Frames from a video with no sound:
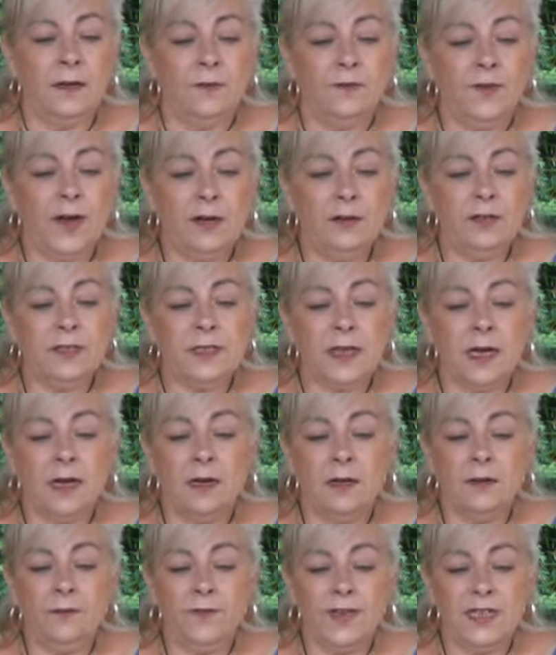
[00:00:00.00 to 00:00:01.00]

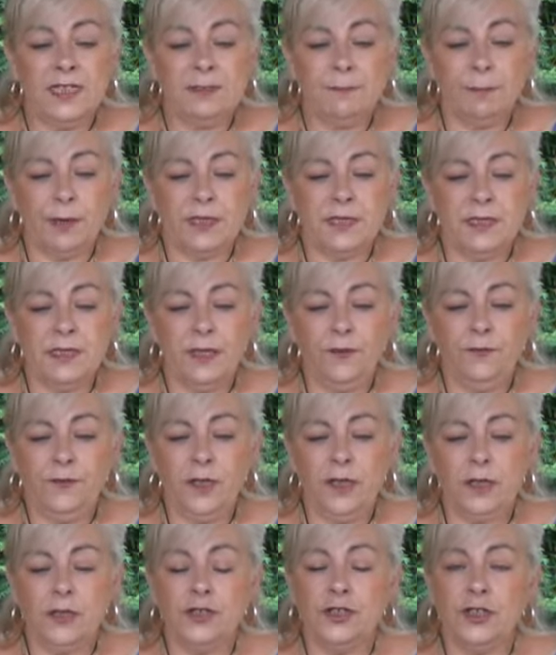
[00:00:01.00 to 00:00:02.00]
VSA
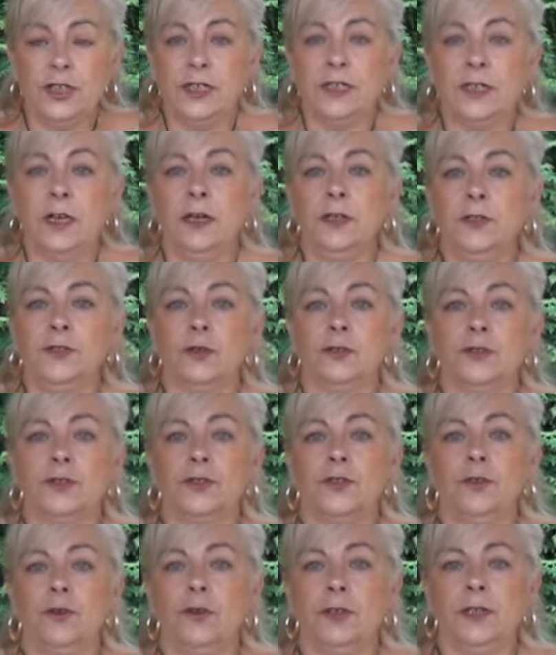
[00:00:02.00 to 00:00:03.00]
Westpazifik, China,
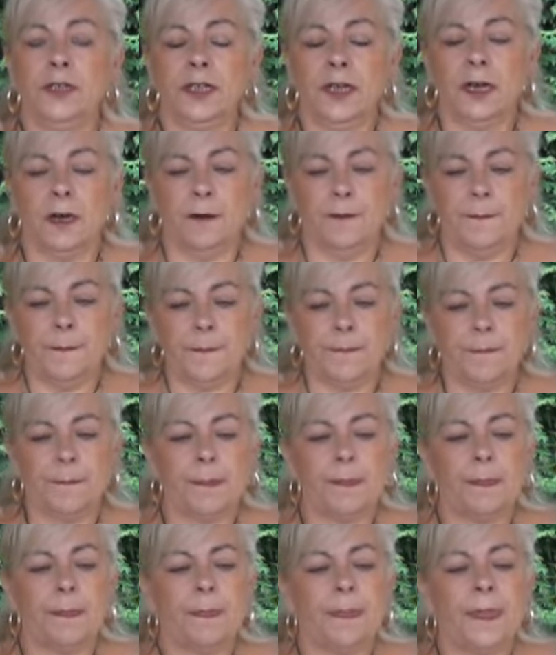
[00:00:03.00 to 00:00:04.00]
Nordkorea.
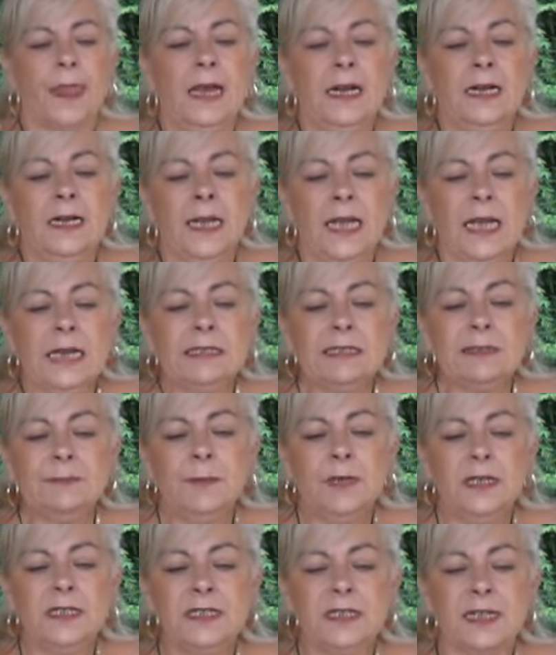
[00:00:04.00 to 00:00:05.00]

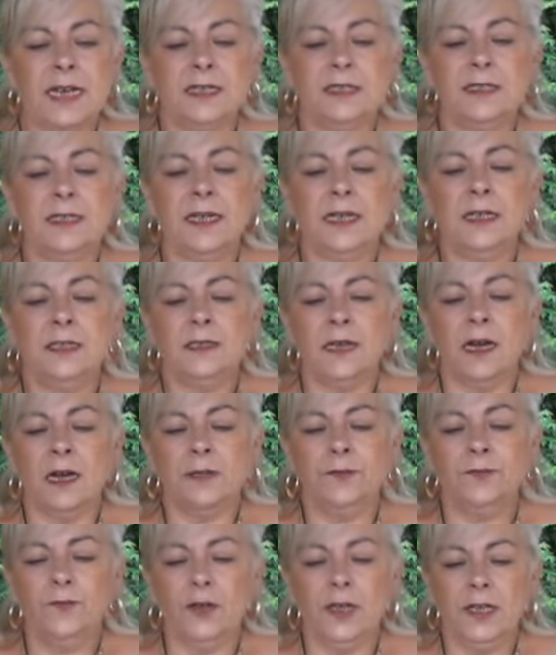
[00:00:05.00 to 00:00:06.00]
Erstmals seit zehn
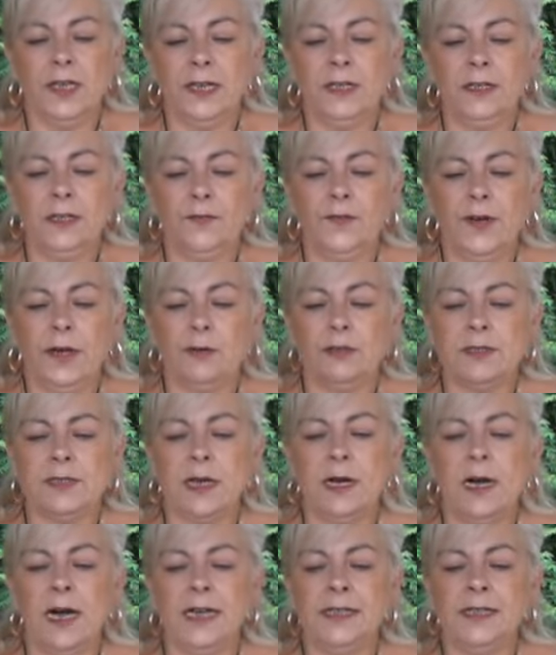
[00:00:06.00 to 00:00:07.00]
Jahren verlegen die
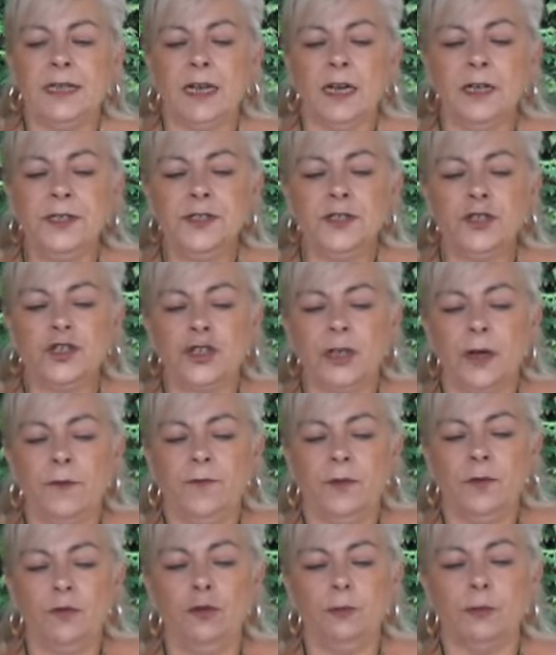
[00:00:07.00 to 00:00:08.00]
VSA eine ganze
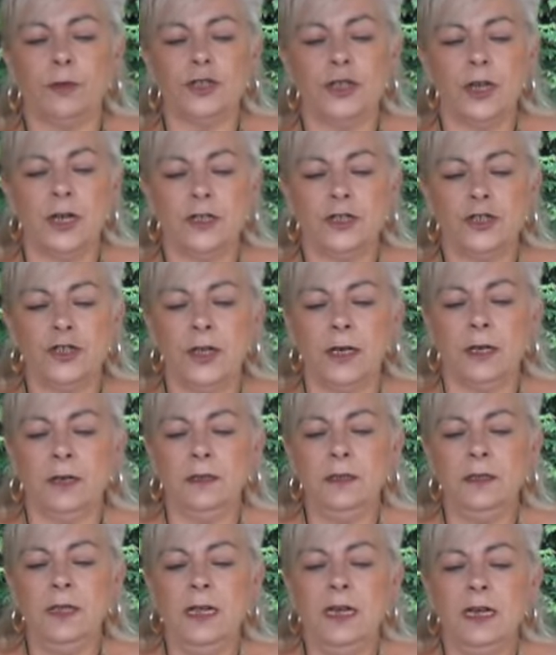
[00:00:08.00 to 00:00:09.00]
Staffel
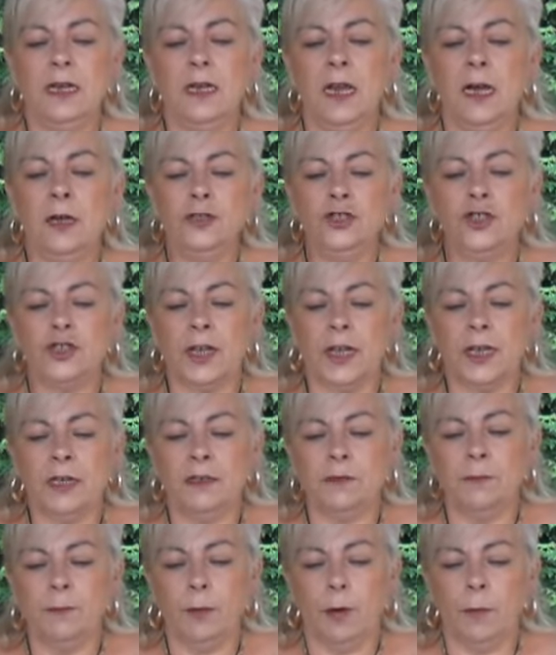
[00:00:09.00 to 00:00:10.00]
Überschallschneller
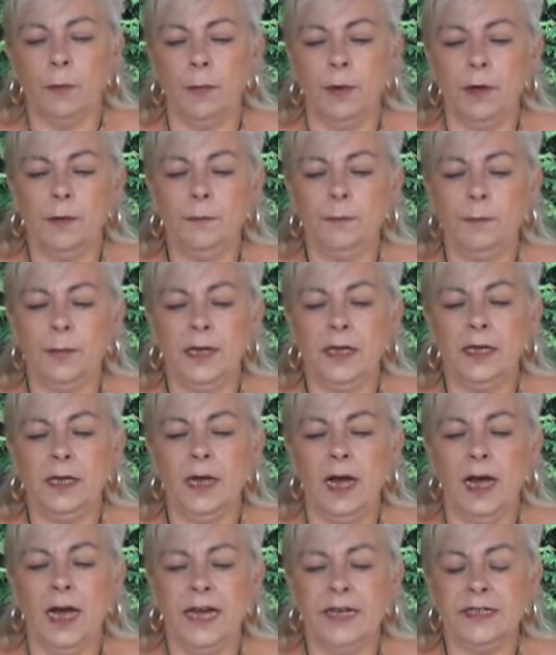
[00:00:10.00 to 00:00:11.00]
Langstreckenbomber
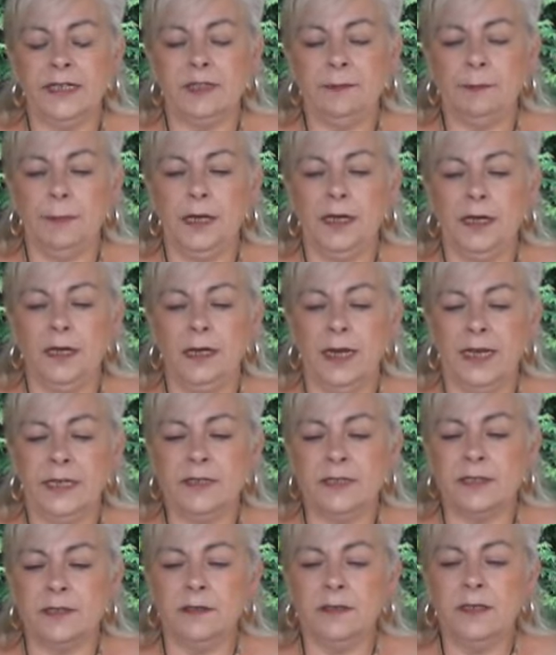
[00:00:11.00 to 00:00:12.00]
B-1B
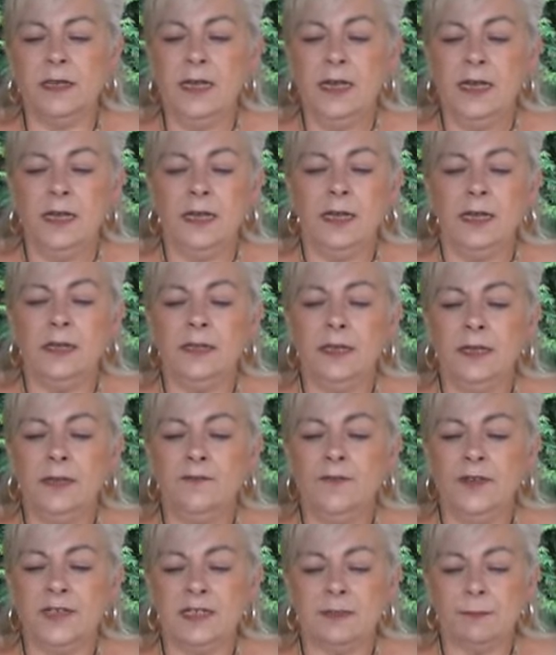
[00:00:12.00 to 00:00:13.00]
Lancer in
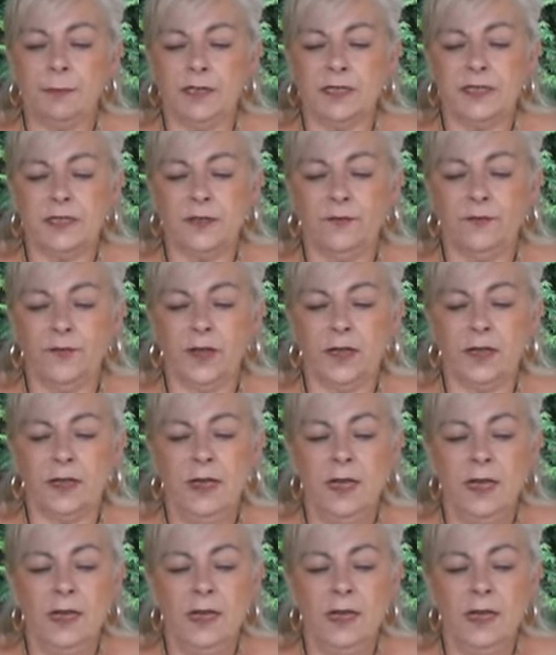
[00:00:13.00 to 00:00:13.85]
den Westpazifik.